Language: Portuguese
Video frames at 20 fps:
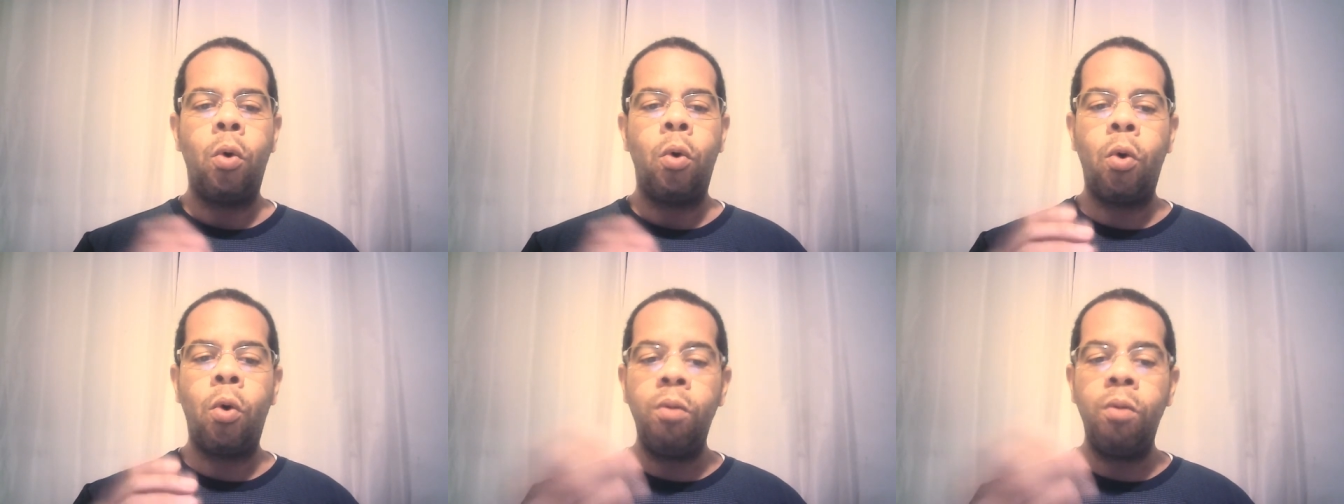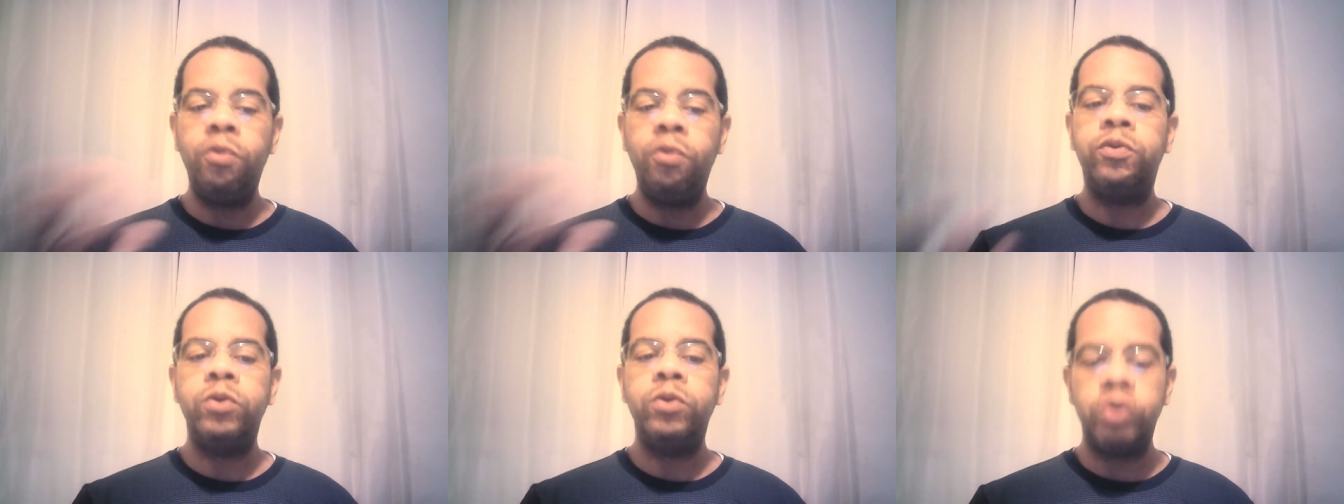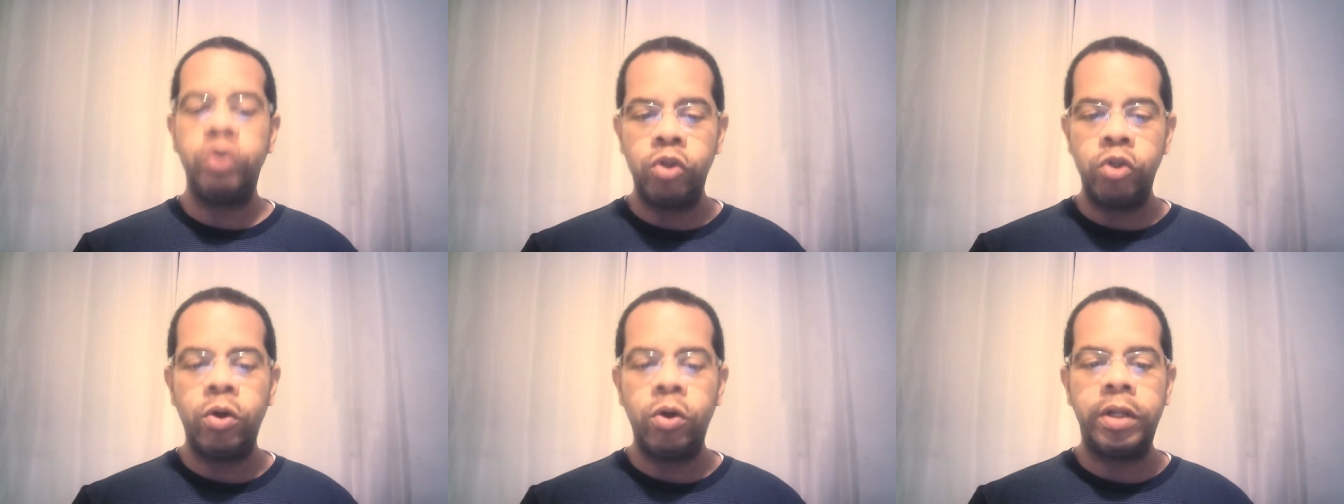Como
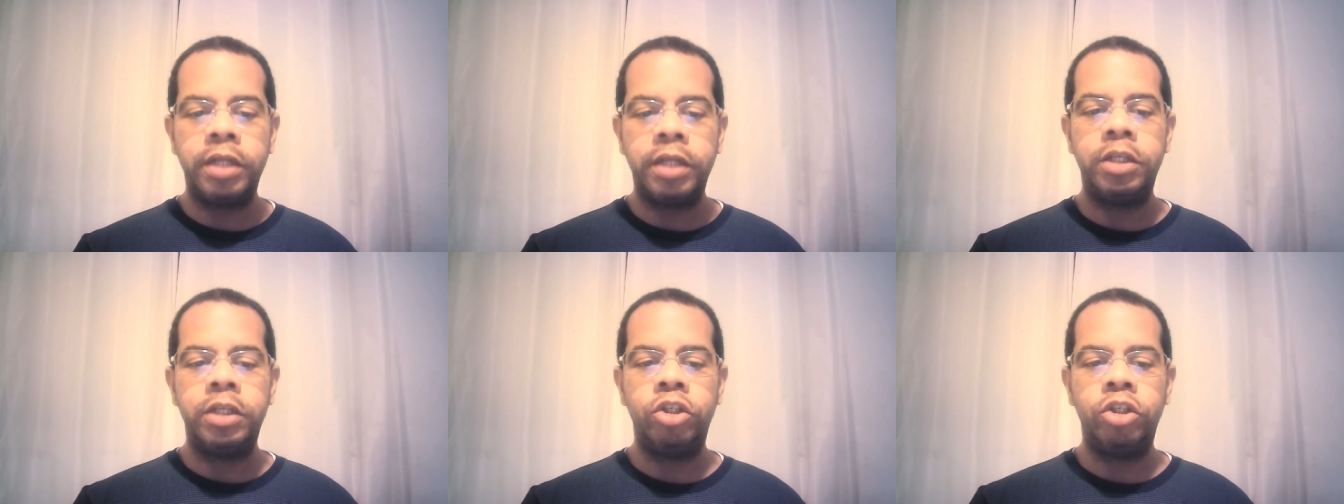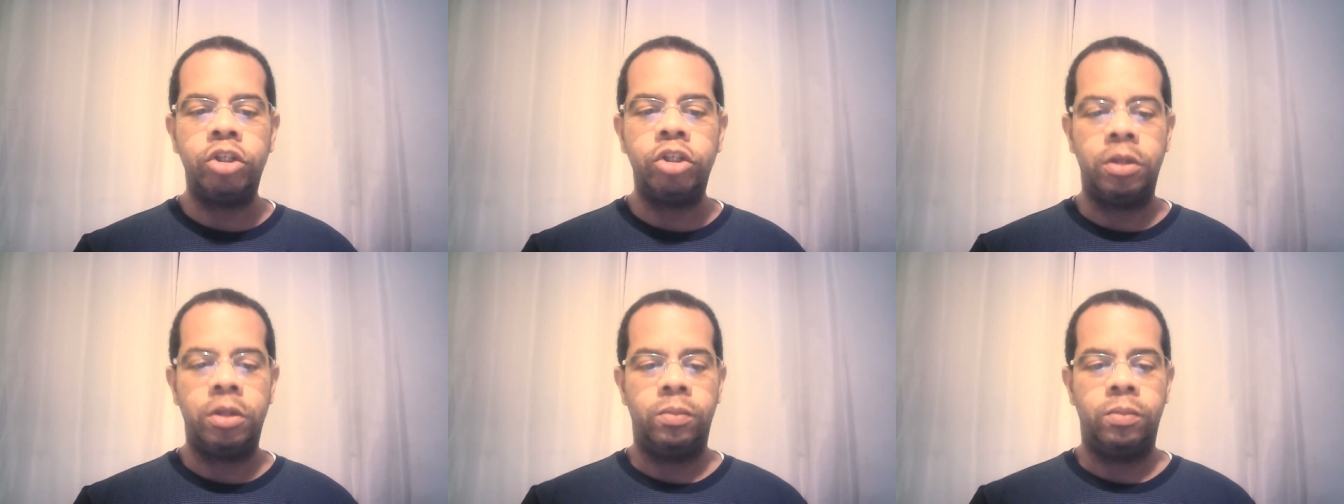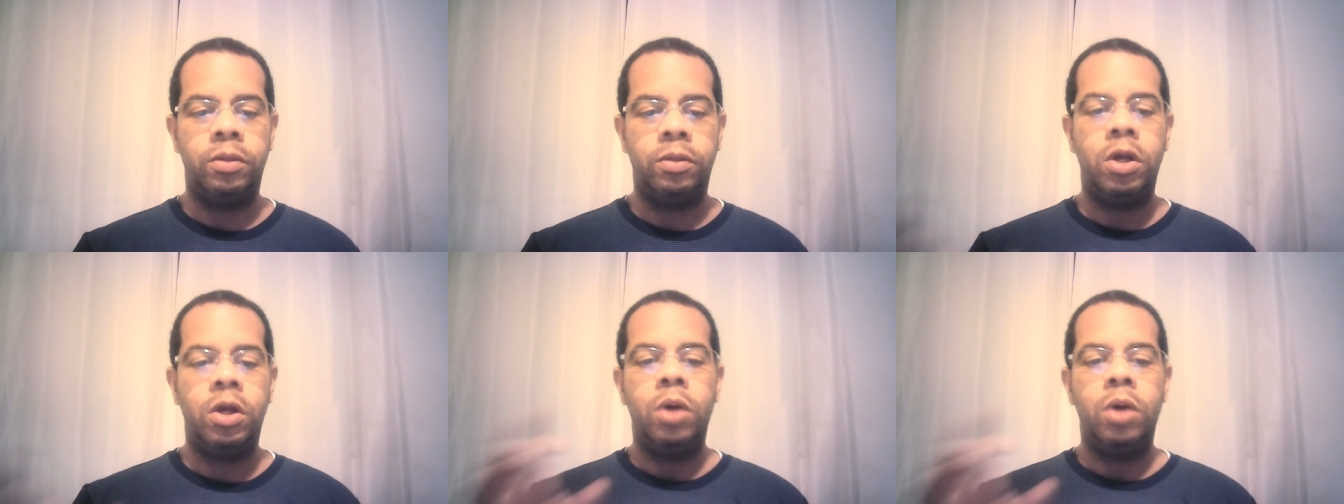funciona a
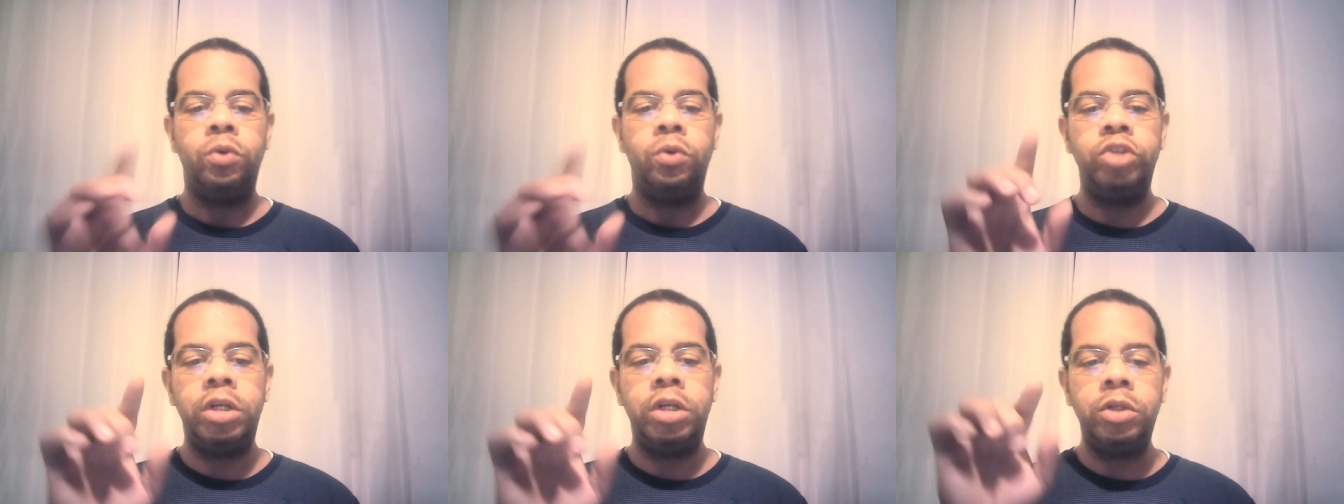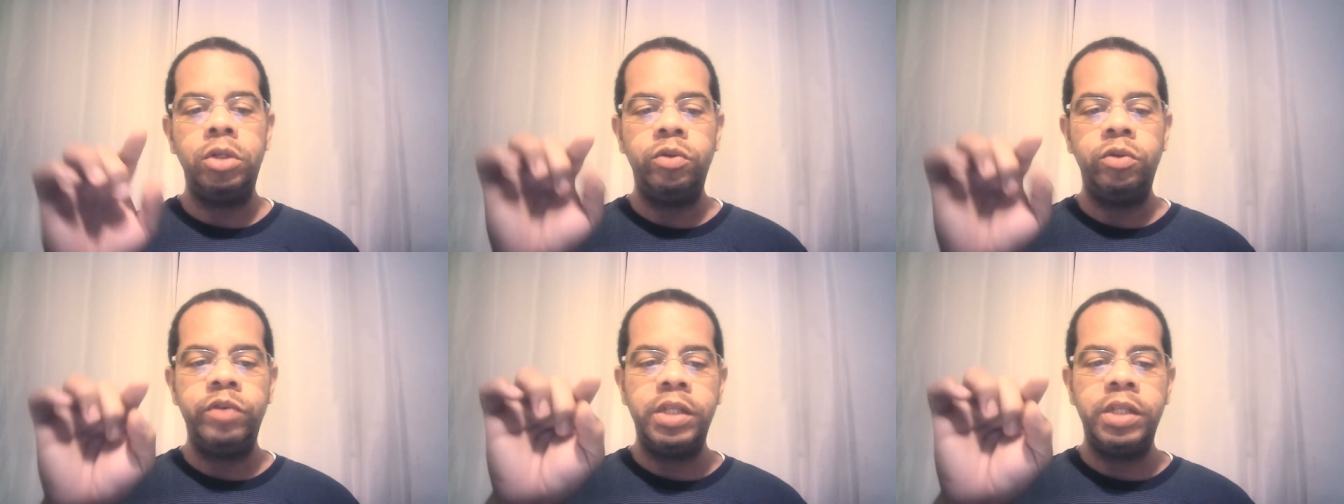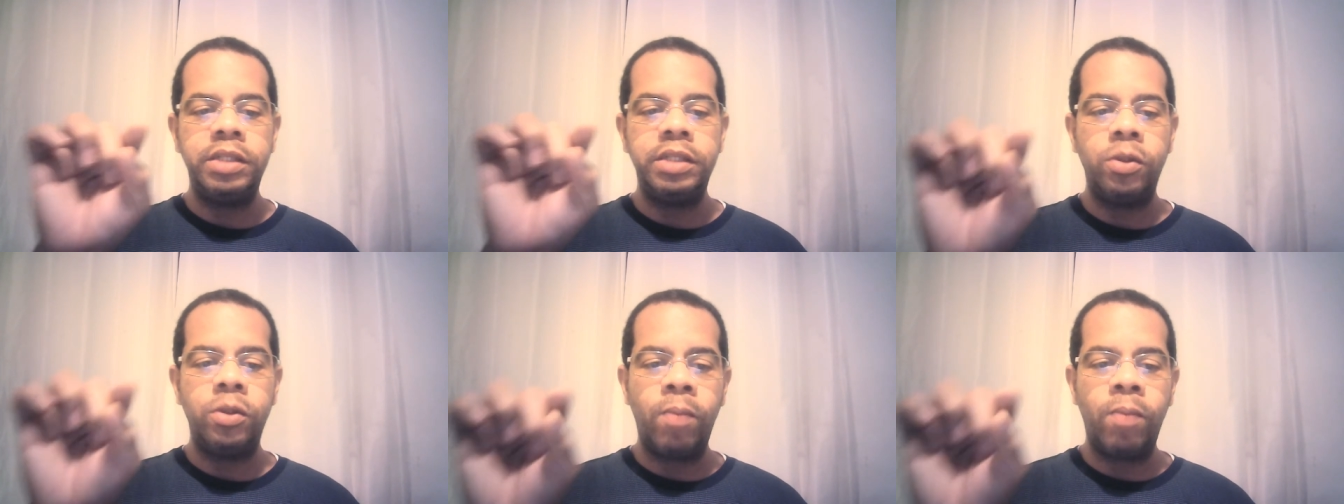questão? O Gerando
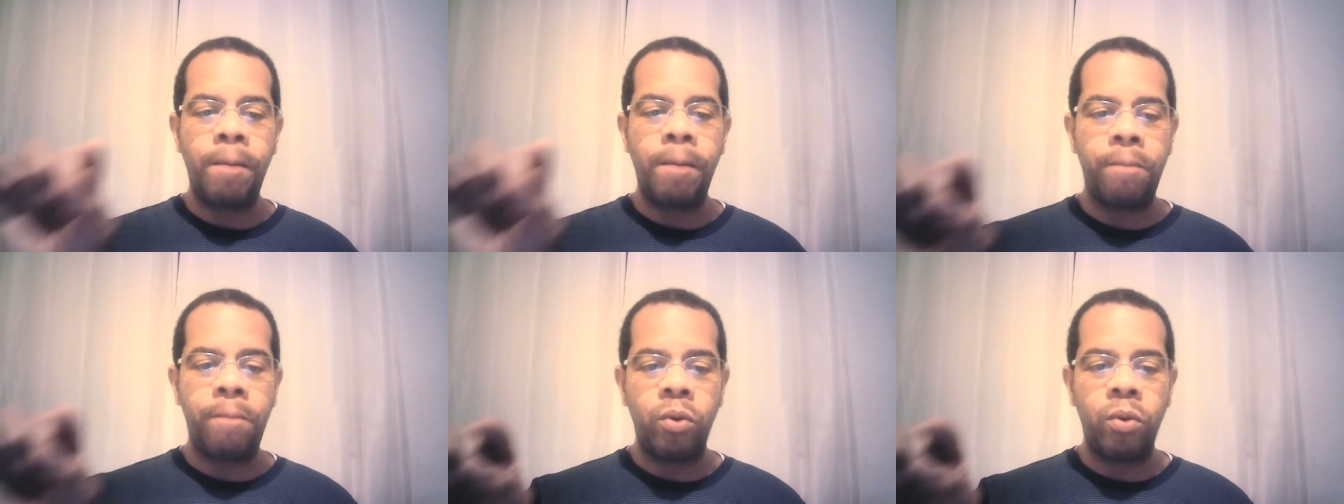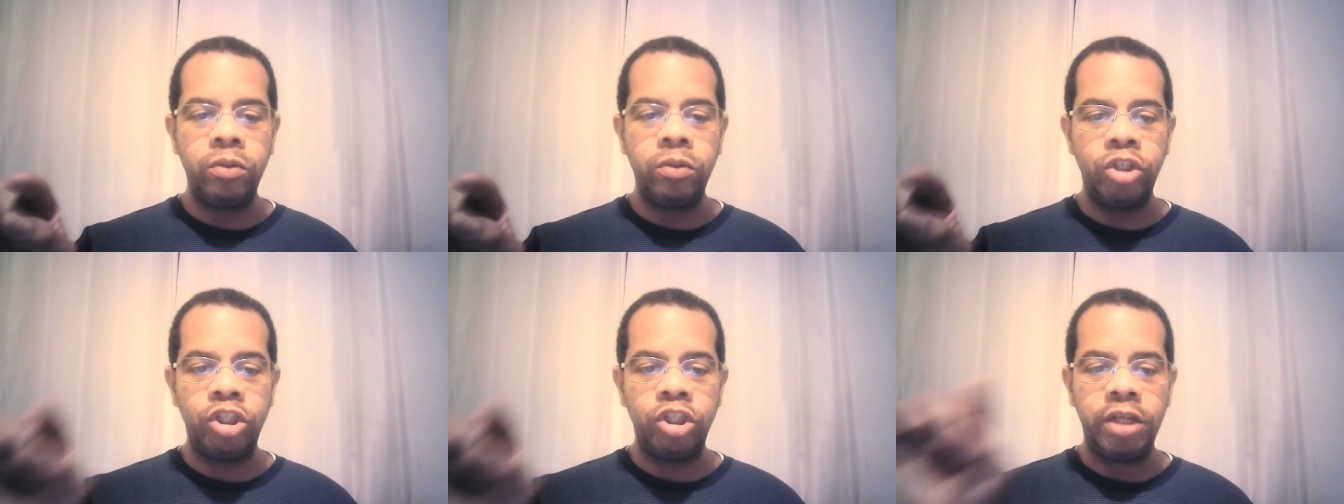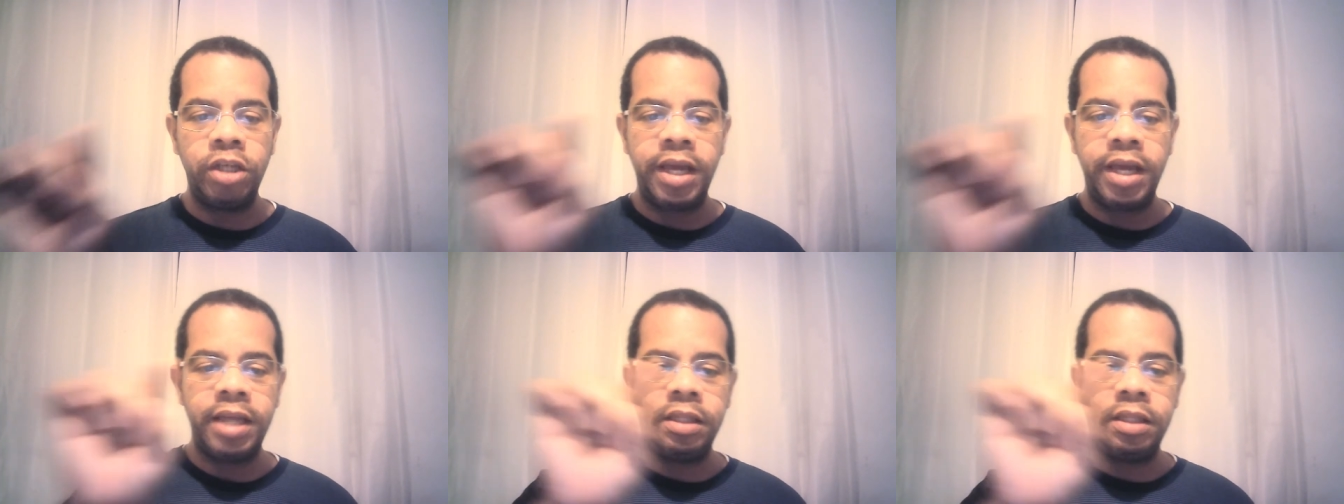Vidas é uma ponte